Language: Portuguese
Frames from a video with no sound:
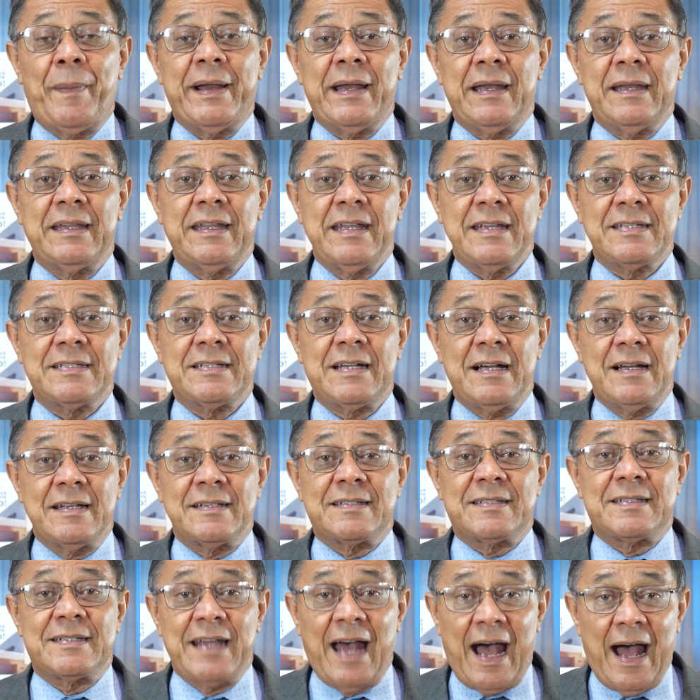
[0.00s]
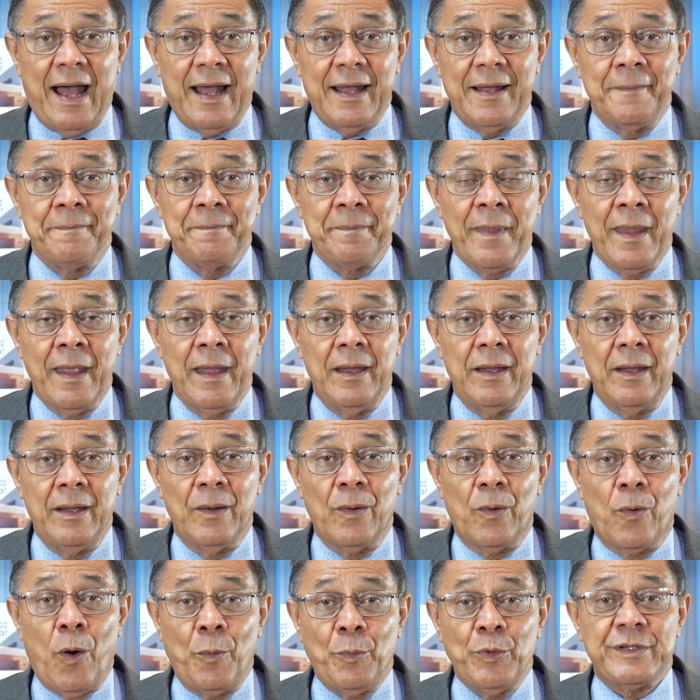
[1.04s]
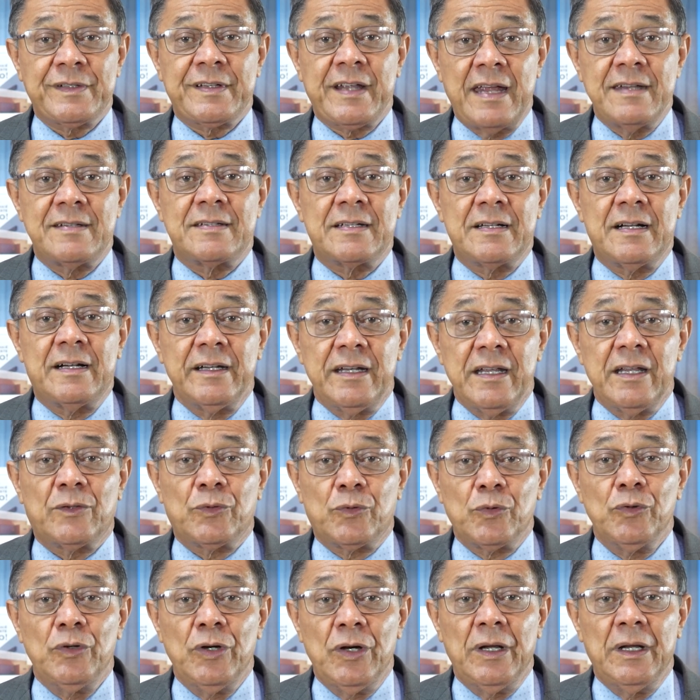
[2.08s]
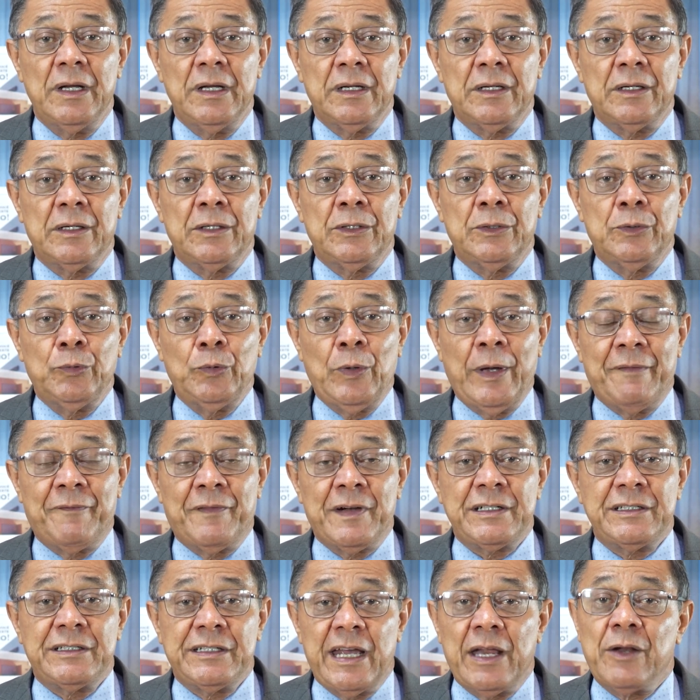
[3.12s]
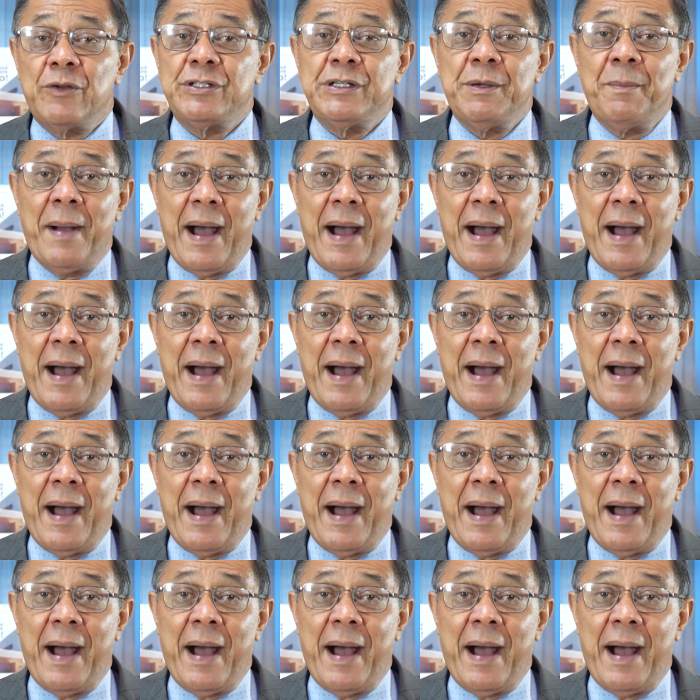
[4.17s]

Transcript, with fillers: para descansar, como está escrito no Evangelho de